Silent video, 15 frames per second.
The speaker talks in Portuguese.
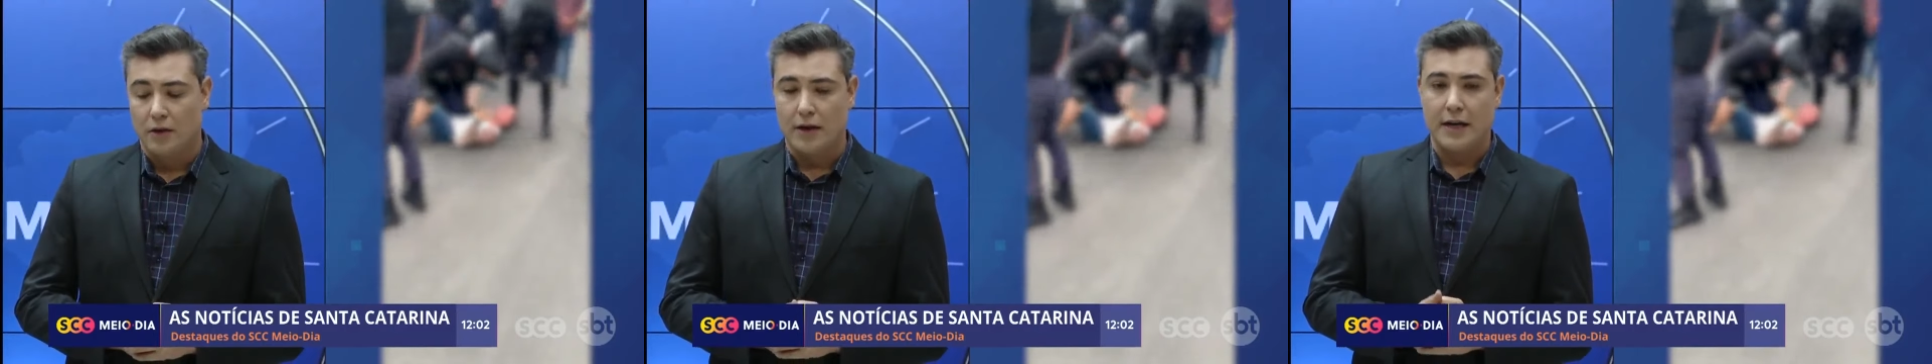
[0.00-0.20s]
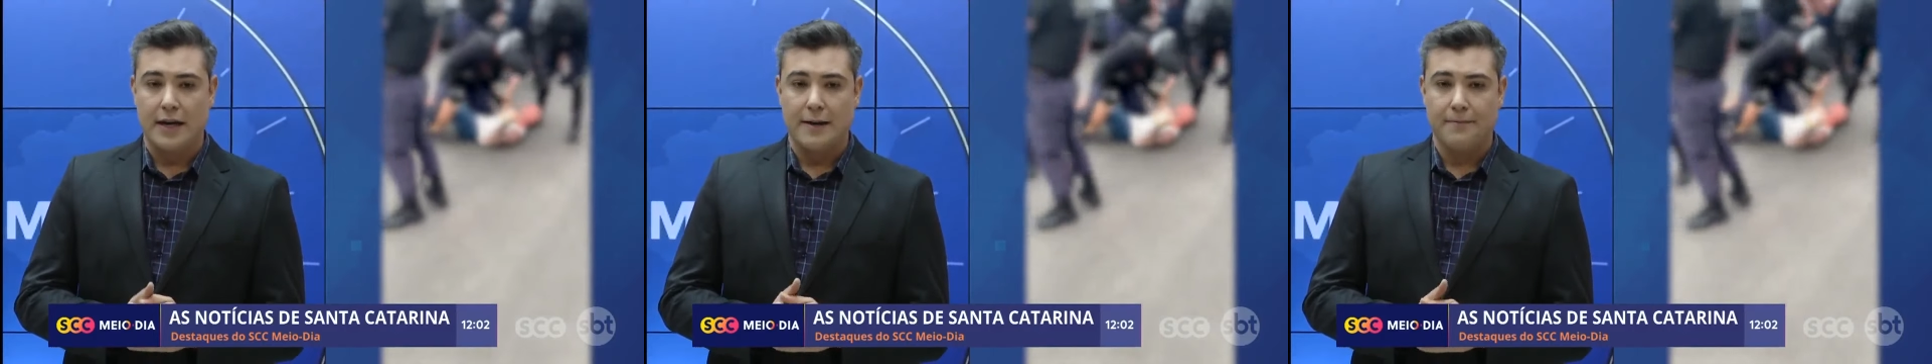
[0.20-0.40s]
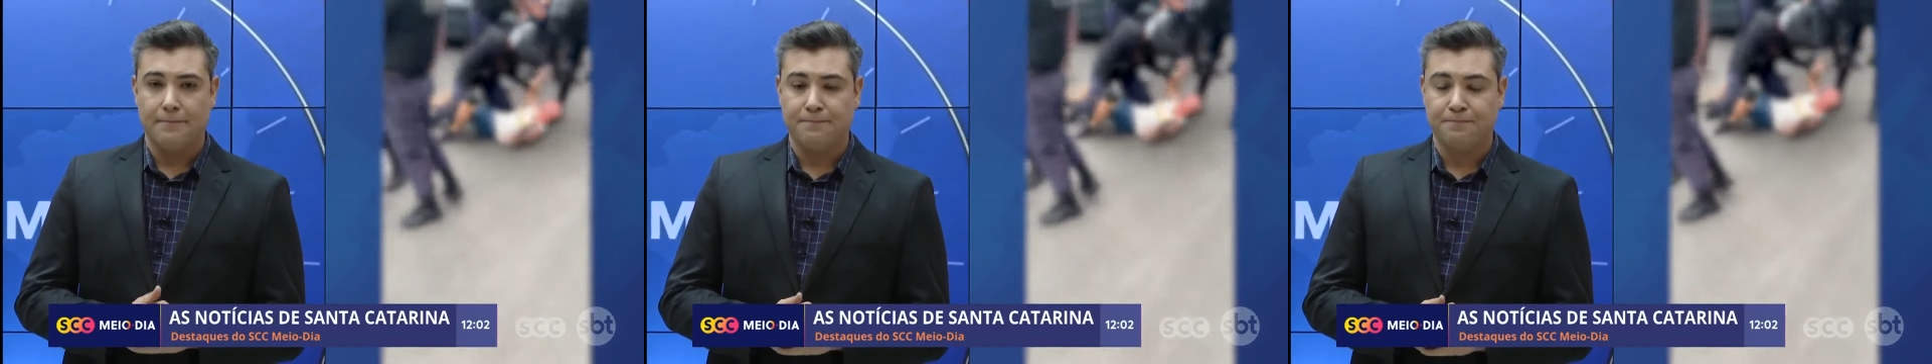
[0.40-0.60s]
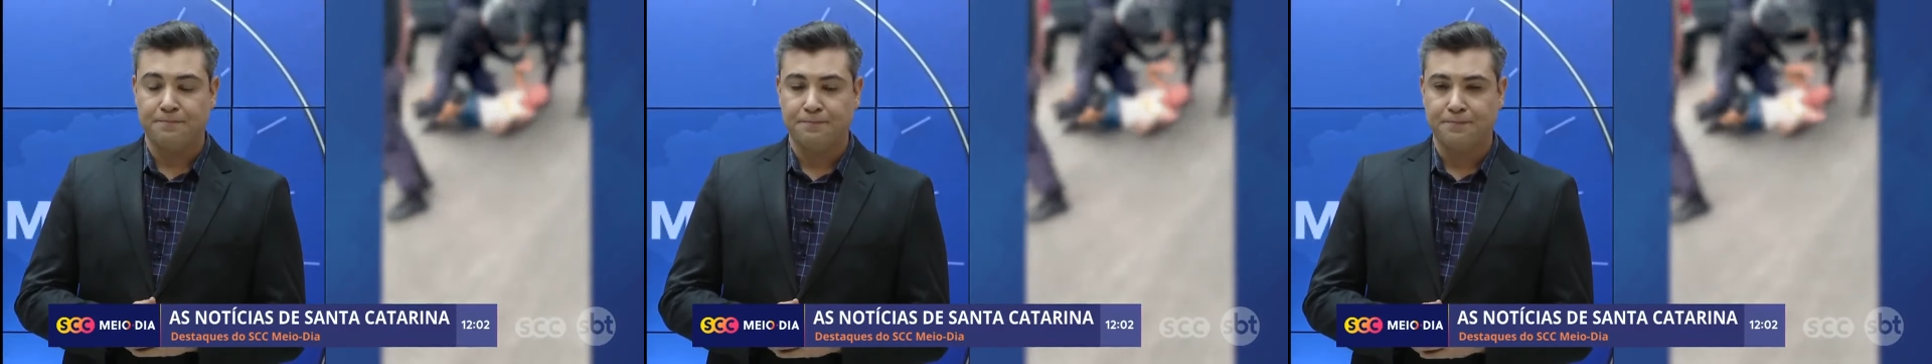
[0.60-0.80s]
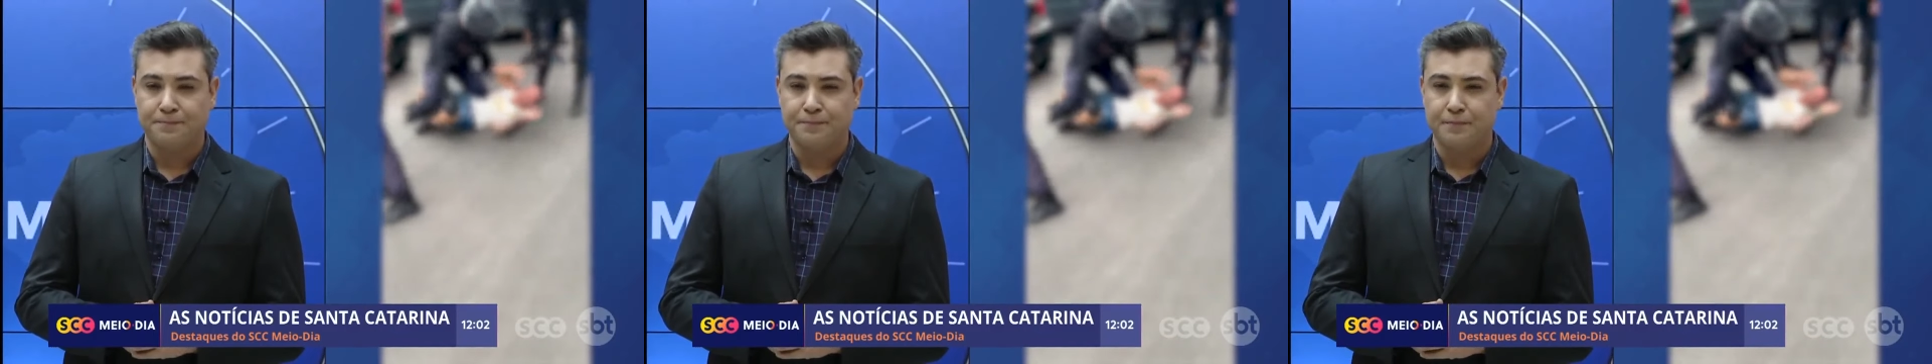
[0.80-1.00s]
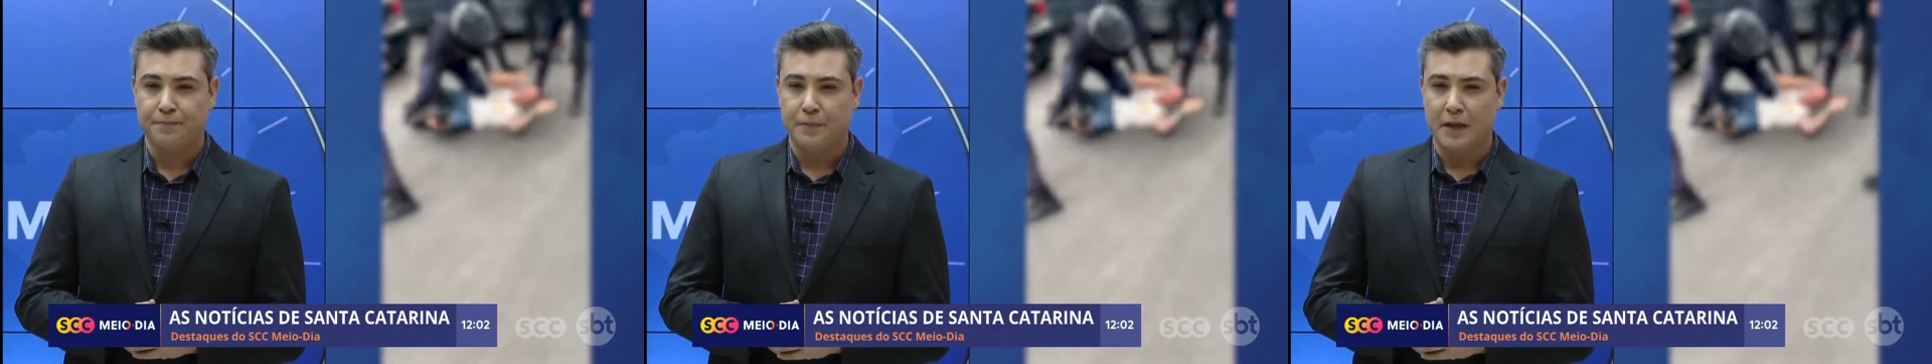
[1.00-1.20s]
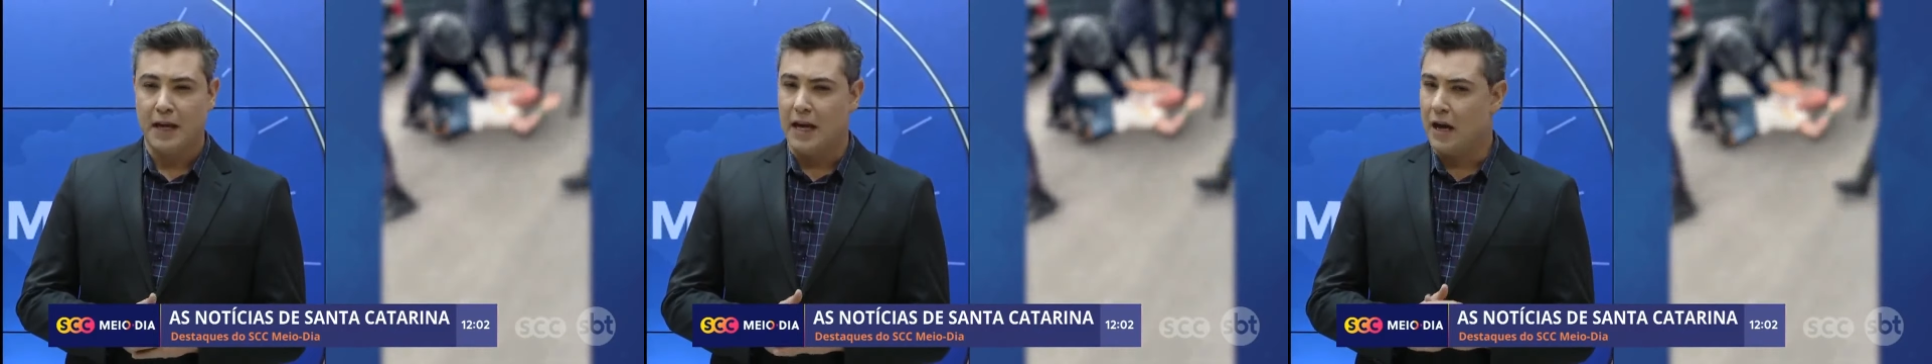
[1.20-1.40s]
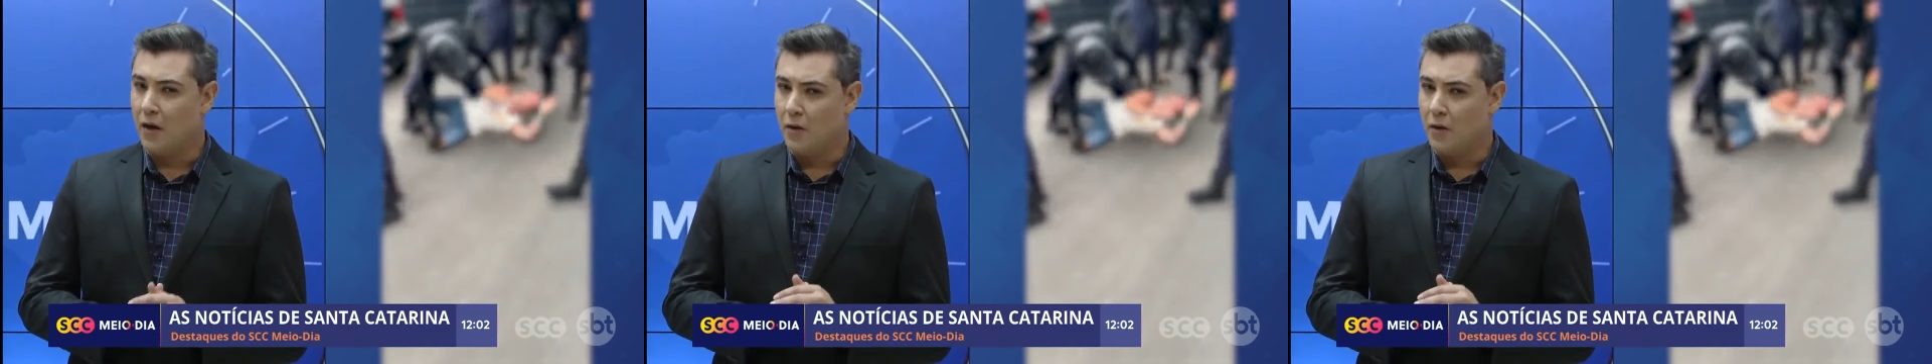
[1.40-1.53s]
Olha, é